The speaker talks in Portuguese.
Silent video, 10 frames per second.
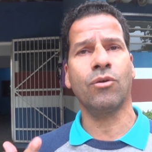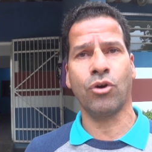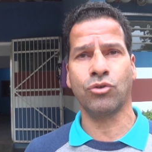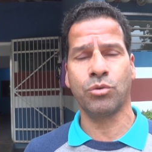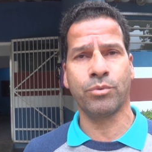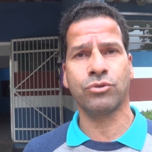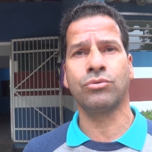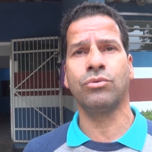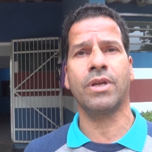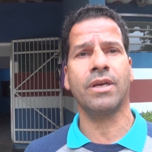código de
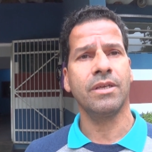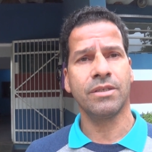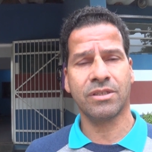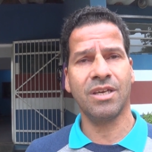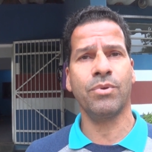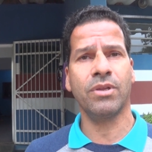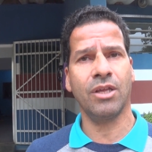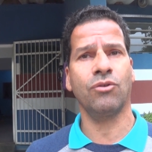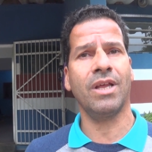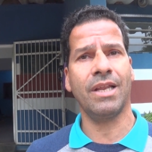postura, sempre
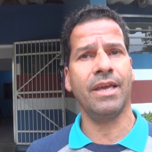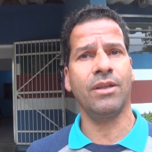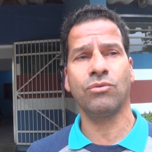dentro da lei.